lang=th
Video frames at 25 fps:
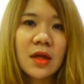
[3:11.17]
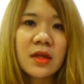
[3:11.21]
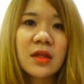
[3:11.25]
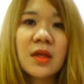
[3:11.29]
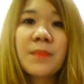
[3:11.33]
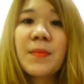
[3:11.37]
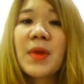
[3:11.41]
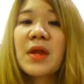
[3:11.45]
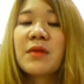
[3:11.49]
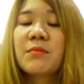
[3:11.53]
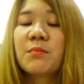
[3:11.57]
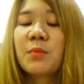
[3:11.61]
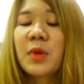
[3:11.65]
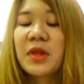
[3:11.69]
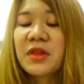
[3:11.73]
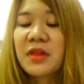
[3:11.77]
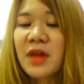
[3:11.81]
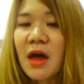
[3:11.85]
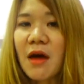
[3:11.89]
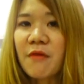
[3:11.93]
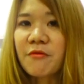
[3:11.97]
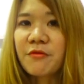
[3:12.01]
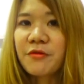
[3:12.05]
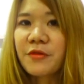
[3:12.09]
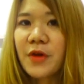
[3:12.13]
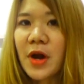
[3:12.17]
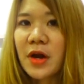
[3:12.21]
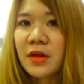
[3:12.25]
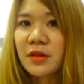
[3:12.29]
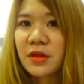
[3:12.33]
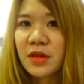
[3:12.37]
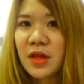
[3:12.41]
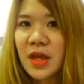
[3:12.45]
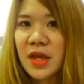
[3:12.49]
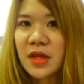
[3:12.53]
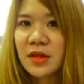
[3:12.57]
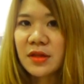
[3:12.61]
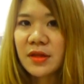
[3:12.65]
ที่เป็นภาษาฝรั่ง
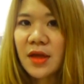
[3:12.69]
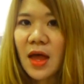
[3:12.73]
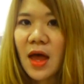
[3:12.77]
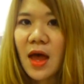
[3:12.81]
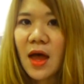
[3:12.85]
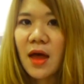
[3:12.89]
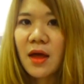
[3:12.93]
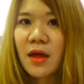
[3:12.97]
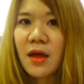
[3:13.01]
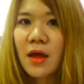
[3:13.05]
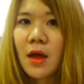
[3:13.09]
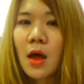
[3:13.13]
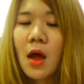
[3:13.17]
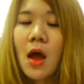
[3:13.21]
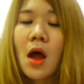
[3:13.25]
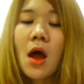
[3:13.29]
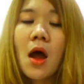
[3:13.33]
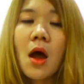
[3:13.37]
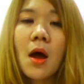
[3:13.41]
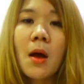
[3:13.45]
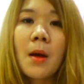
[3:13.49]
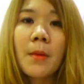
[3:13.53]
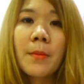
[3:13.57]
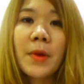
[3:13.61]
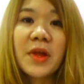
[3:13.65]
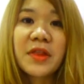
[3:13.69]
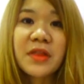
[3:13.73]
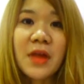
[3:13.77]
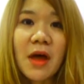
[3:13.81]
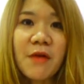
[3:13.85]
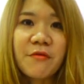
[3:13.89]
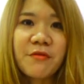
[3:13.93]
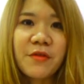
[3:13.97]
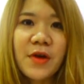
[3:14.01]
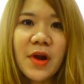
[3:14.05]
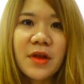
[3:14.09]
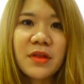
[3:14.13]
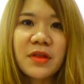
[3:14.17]
เศสค่ะภาษา
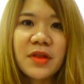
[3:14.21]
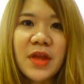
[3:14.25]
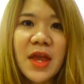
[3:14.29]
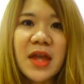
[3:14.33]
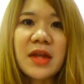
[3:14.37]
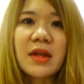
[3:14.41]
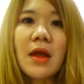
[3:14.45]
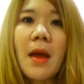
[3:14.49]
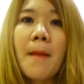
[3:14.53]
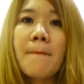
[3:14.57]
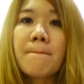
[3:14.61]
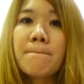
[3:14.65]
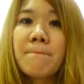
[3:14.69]
ฝรั่งเศส